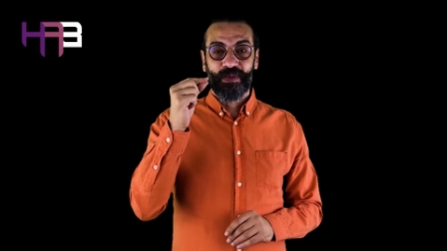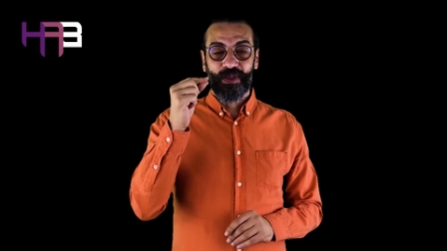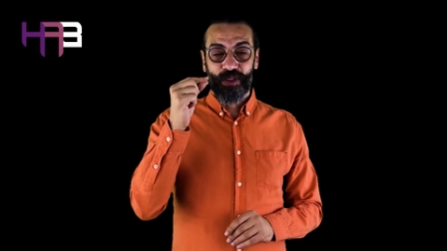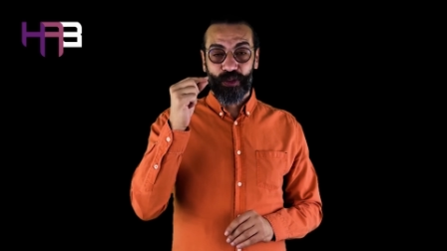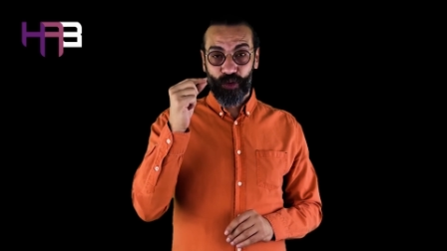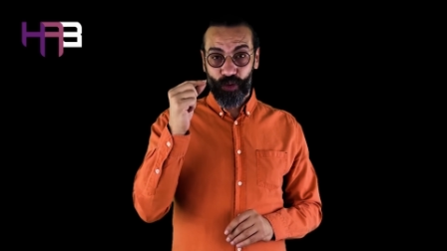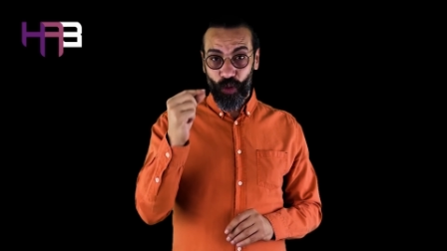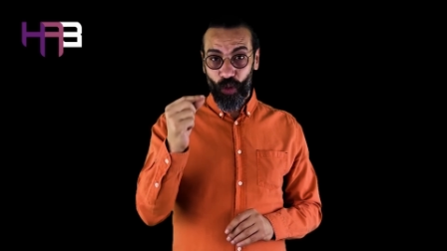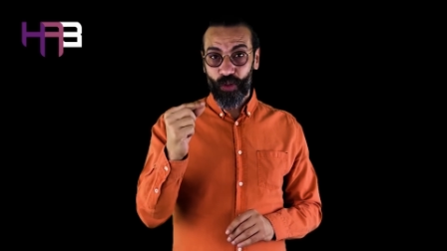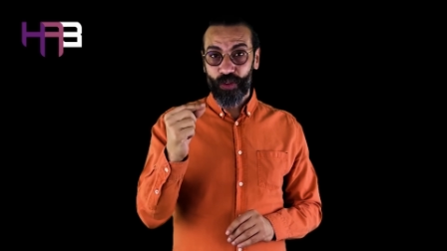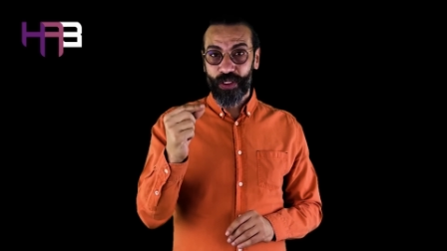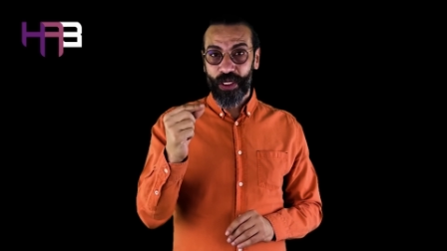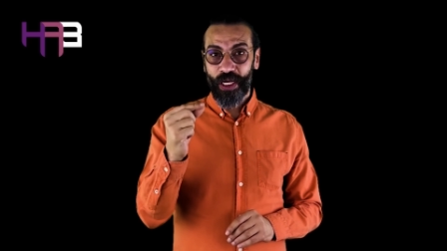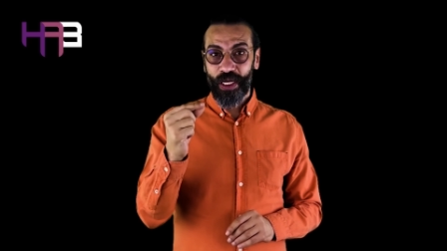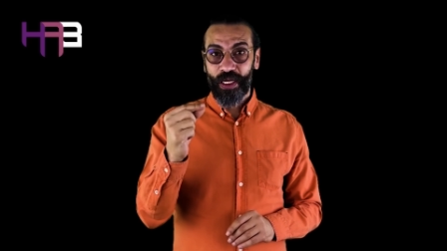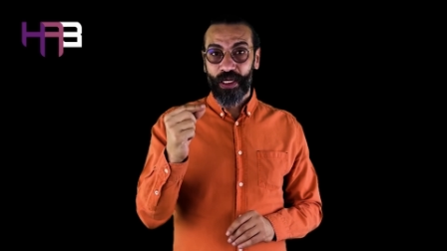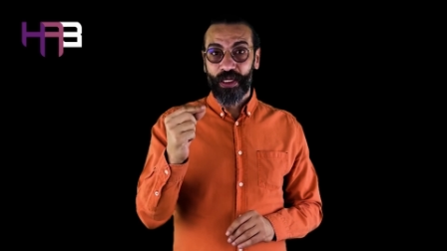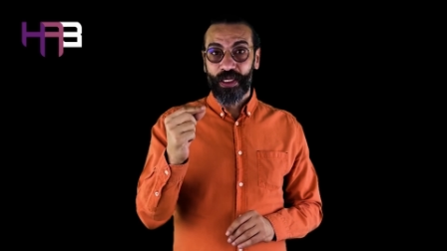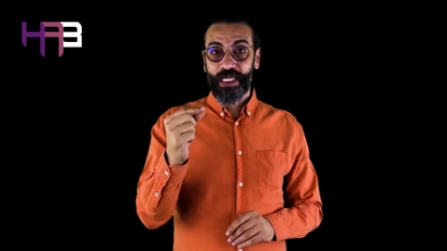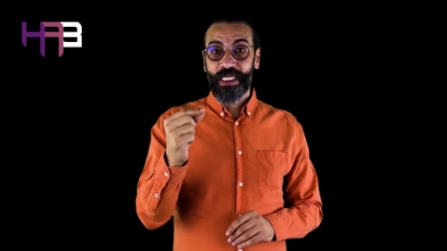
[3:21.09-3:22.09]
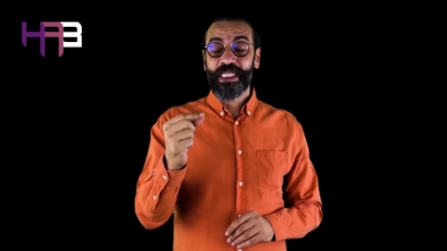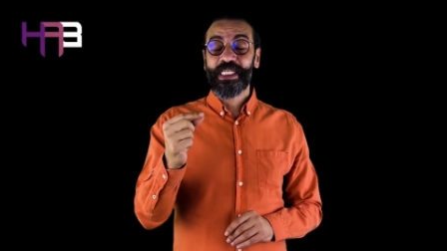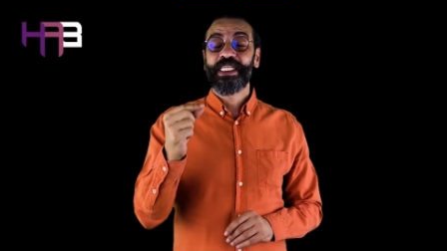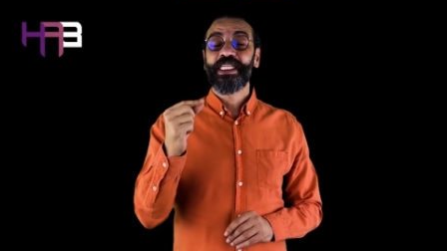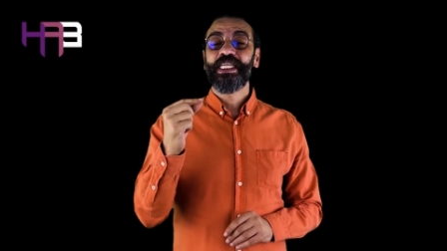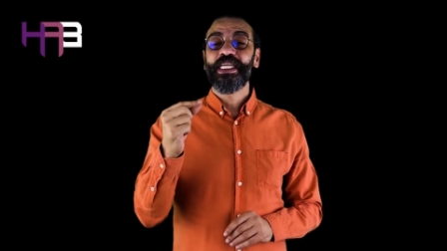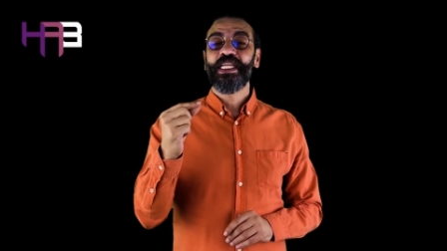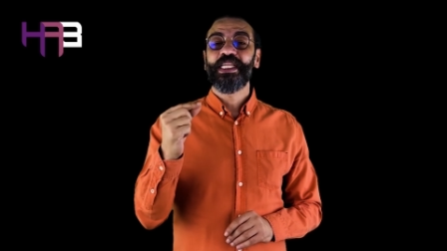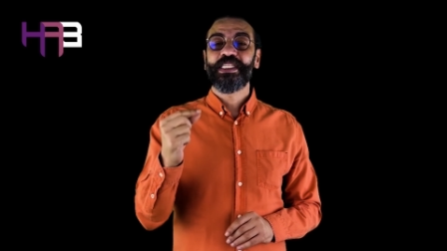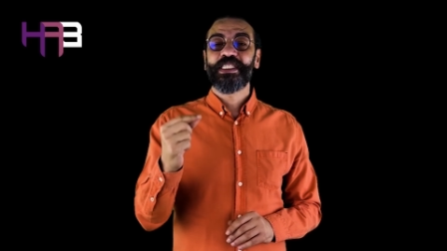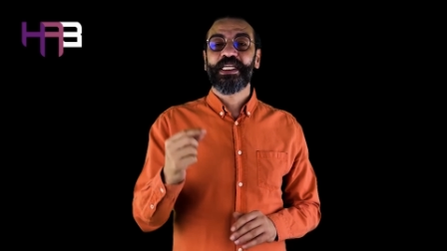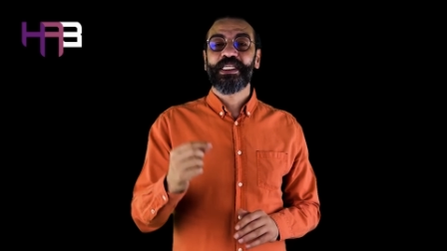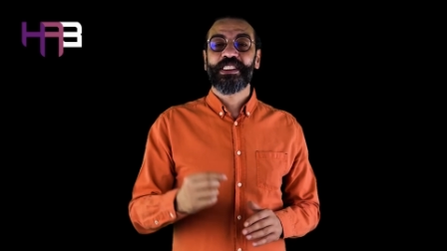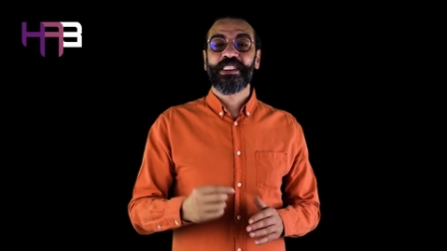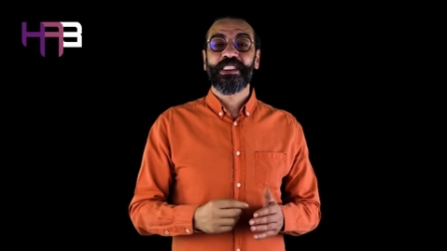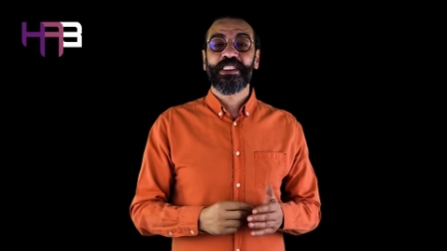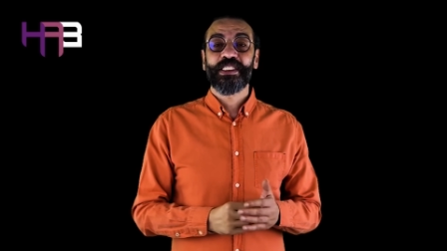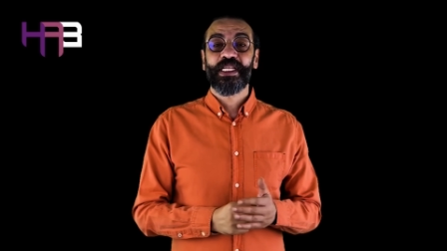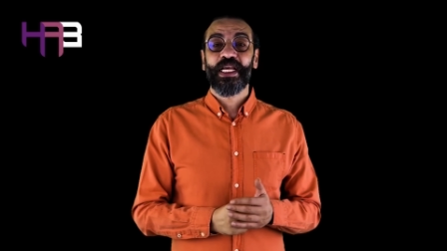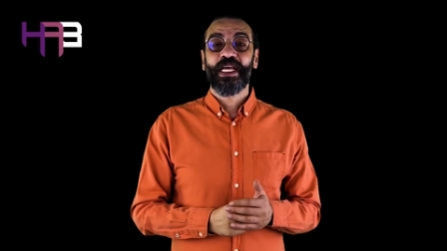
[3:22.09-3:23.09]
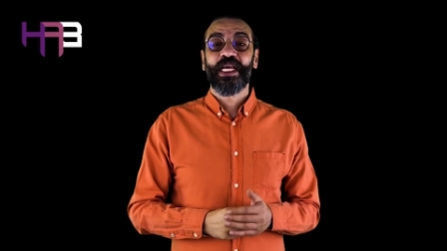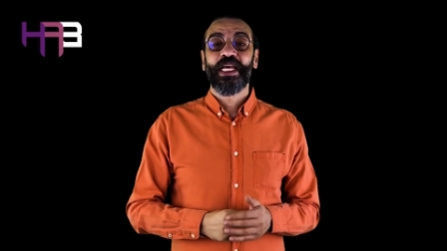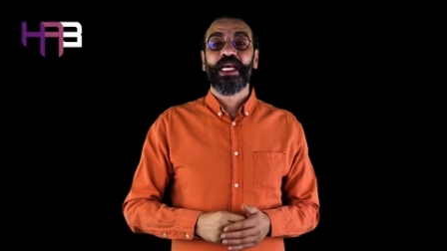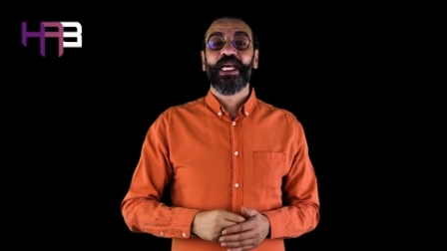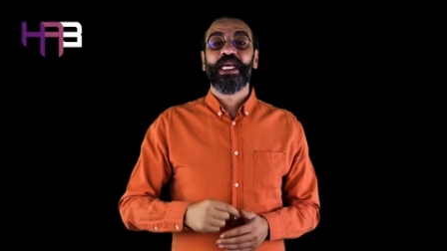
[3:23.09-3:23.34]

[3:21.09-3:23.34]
sonra 2 yıl içerisinde